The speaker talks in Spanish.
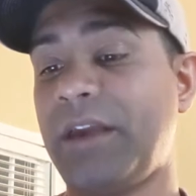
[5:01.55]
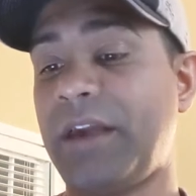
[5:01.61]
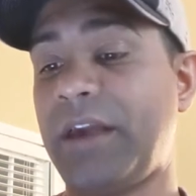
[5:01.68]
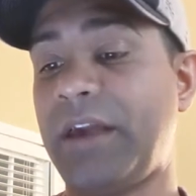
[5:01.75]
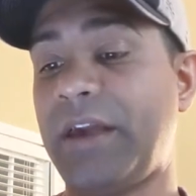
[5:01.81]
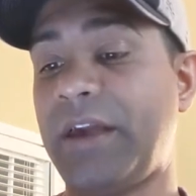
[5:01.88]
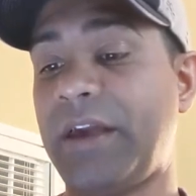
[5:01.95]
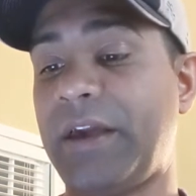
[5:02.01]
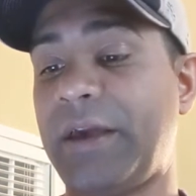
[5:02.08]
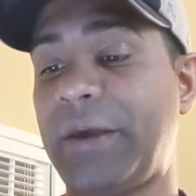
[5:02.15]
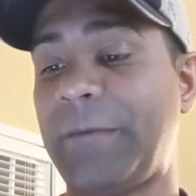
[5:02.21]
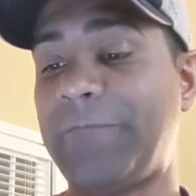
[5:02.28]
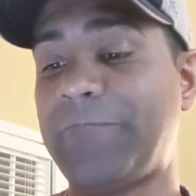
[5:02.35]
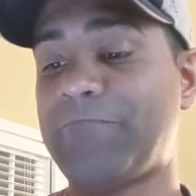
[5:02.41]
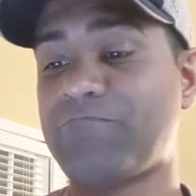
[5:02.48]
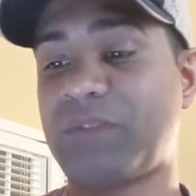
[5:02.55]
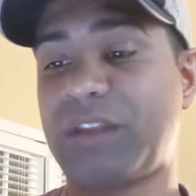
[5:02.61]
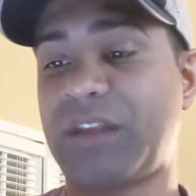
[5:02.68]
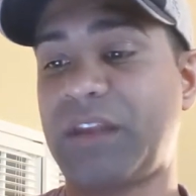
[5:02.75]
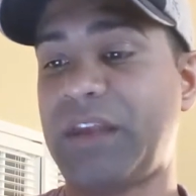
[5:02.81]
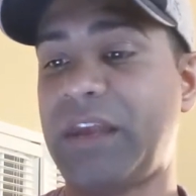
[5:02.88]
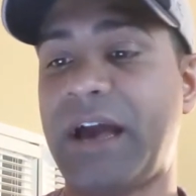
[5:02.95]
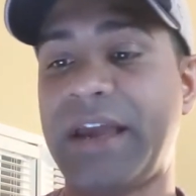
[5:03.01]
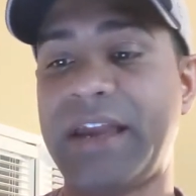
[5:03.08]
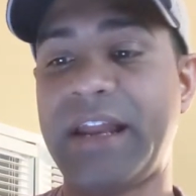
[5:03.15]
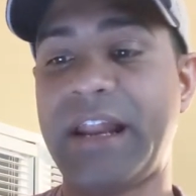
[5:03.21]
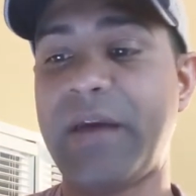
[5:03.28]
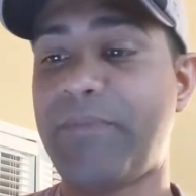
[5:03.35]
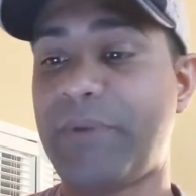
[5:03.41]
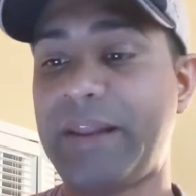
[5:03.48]
Eh, y
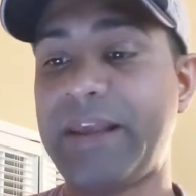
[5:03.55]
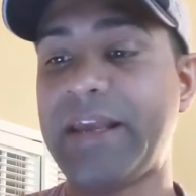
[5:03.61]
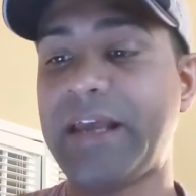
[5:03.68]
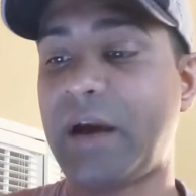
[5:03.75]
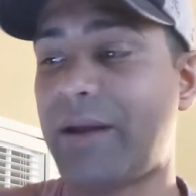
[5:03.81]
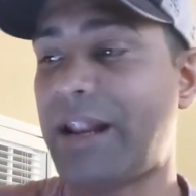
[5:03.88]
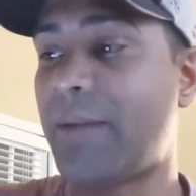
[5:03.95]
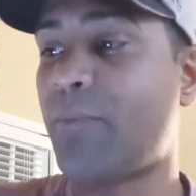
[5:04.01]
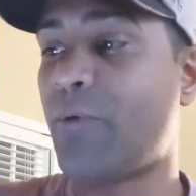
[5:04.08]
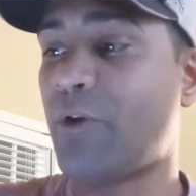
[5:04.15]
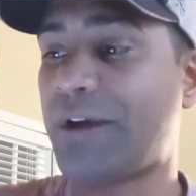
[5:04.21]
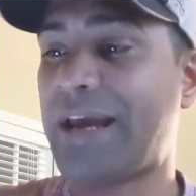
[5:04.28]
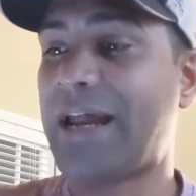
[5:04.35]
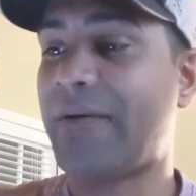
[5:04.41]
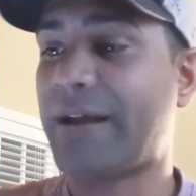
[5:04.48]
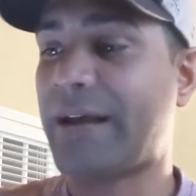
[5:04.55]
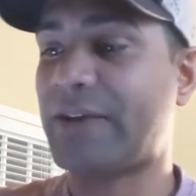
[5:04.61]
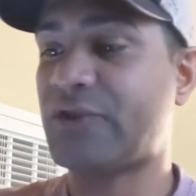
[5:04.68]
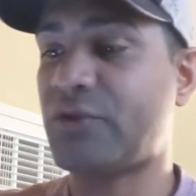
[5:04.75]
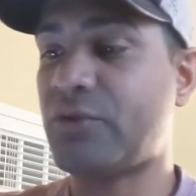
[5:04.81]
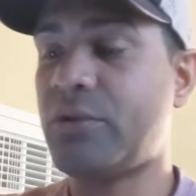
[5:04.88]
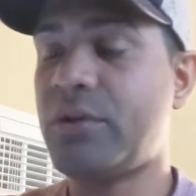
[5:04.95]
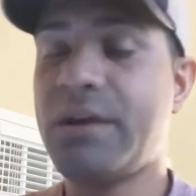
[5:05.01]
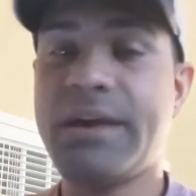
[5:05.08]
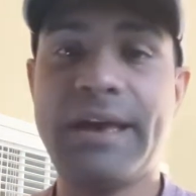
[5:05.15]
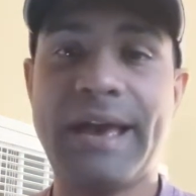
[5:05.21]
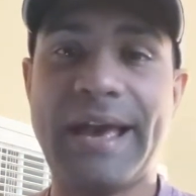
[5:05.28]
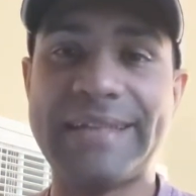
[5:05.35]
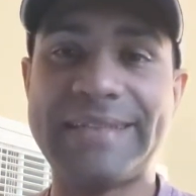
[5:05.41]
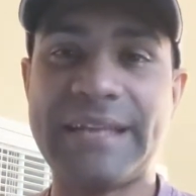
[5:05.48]
ahí él explica, ¿verdad?, por qué él abrazó
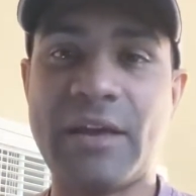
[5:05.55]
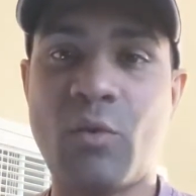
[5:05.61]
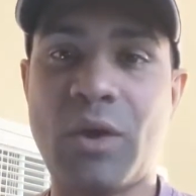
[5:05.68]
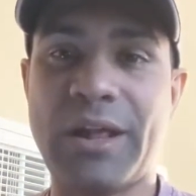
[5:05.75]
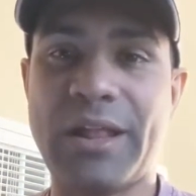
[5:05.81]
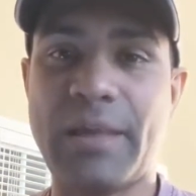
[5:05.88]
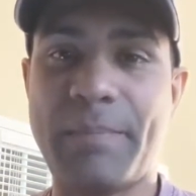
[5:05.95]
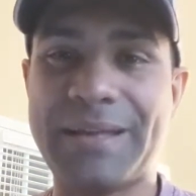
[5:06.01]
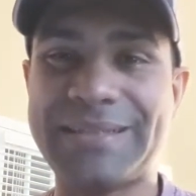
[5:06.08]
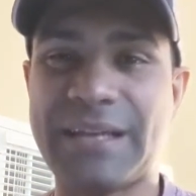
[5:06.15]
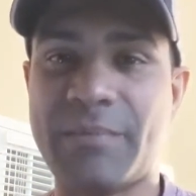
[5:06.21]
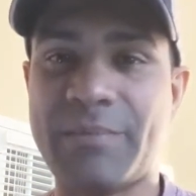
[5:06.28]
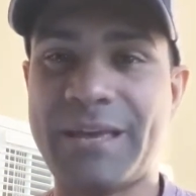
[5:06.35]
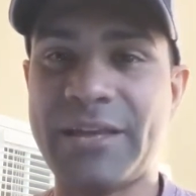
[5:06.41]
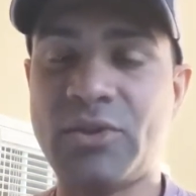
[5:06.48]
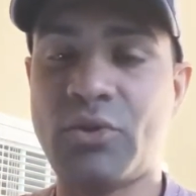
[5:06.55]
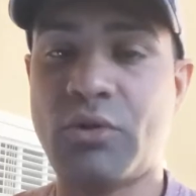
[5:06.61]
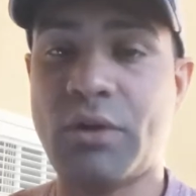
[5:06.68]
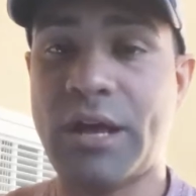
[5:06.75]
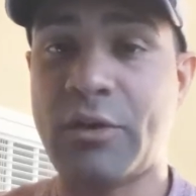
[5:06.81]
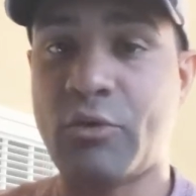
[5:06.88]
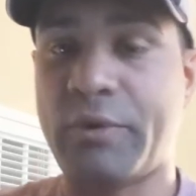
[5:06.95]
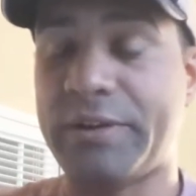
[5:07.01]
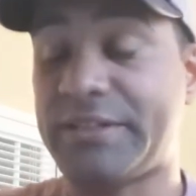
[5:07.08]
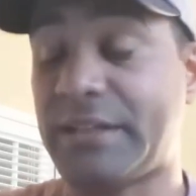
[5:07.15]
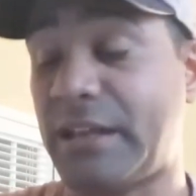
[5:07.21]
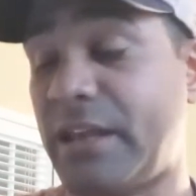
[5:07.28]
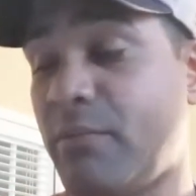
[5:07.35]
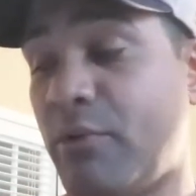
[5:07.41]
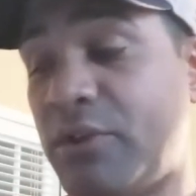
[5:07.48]
esa escuela de pensamiento, el
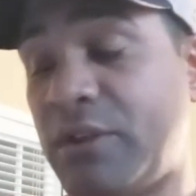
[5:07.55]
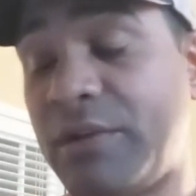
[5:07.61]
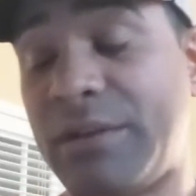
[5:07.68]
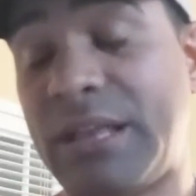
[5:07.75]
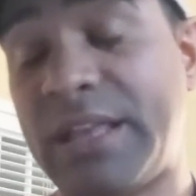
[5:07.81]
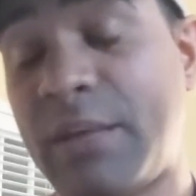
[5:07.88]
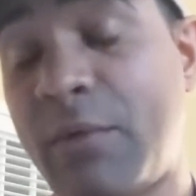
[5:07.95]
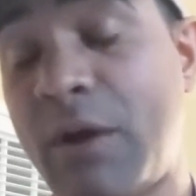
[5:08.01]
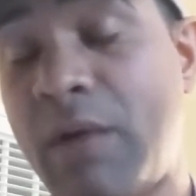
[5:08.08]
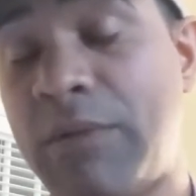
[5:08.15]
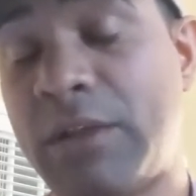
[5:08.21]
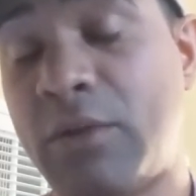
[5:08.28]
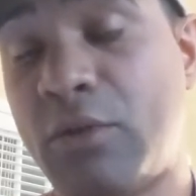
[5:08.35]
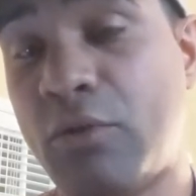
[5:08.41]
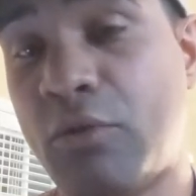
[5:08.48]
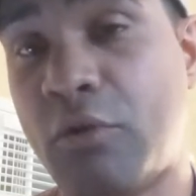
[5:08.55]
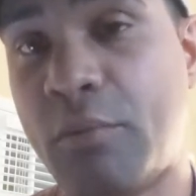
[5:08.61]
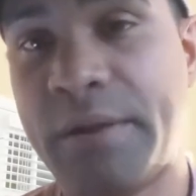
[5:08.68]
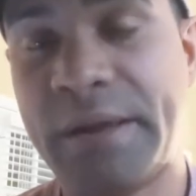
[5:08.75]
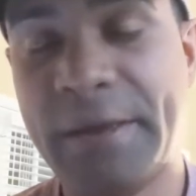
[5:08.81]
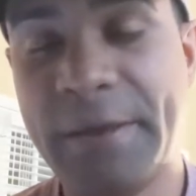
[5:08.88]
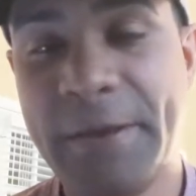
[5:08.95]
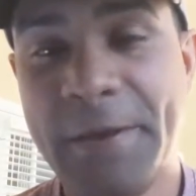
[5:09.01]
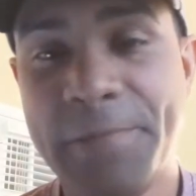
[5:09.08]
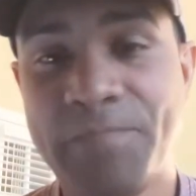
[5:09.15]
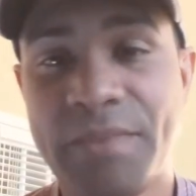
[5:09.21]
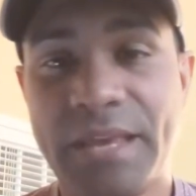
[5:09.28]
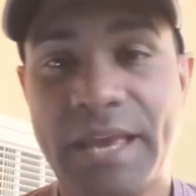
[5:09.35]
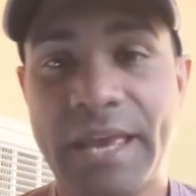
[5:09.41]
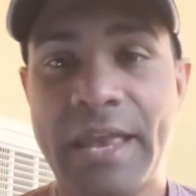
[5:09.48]
universalismo. Estamos hablando de un hombre
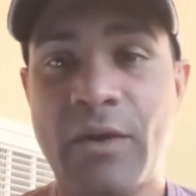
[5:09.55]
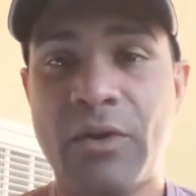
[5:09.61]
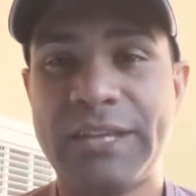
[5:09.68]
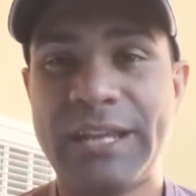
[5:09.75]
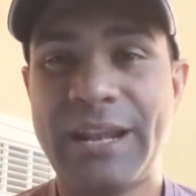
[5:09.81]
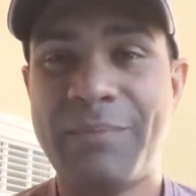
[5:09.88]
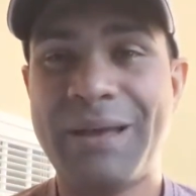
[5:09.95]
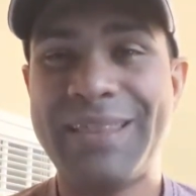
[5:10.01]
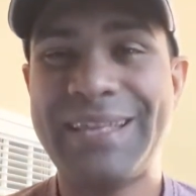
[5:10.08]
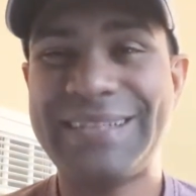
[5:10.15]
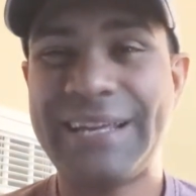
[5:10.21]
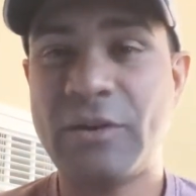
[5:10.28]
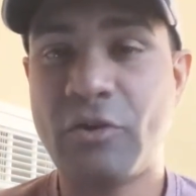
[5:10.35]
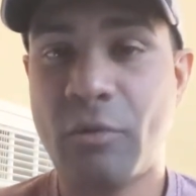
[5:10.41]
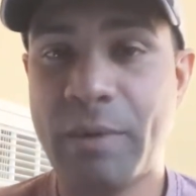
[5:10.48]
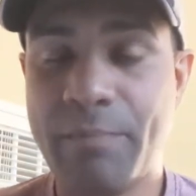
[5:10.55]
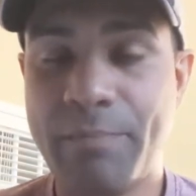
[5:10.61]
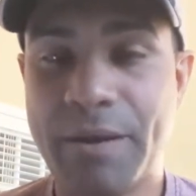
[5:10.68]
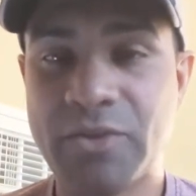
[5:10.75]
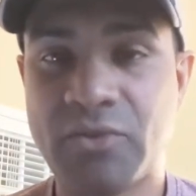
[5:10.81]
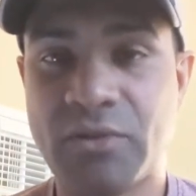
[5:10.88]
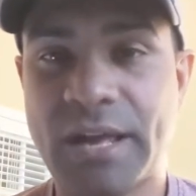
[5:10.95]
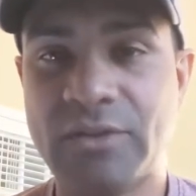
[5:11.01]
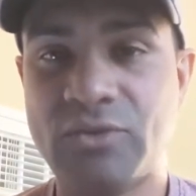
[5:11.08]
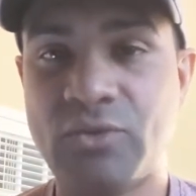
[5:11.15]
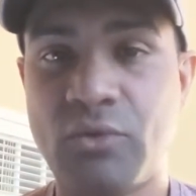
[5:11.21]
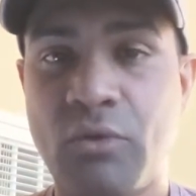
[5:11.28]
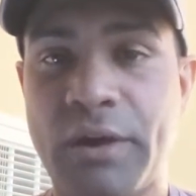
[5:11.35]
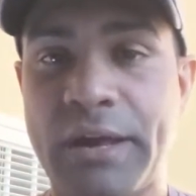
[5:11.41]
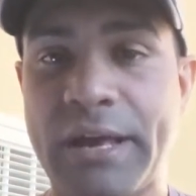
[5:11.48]
que llegó a tener más de 5.000 personas en
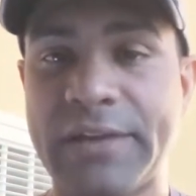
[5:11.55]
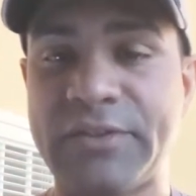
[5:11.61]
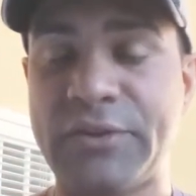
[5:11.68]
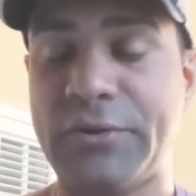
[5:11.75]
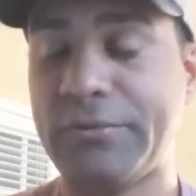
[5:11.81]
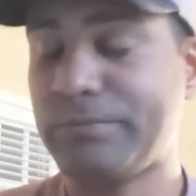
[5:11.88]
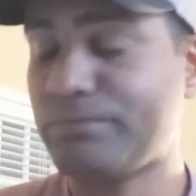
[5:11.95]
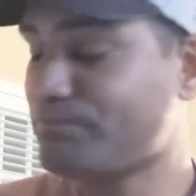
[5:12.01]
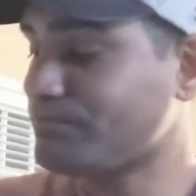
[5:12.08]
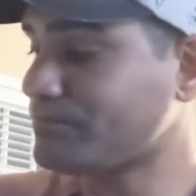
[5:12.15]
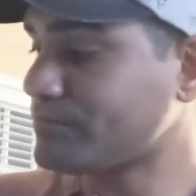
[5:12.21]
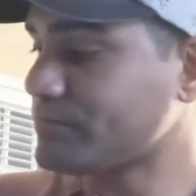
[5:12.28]
su congregación,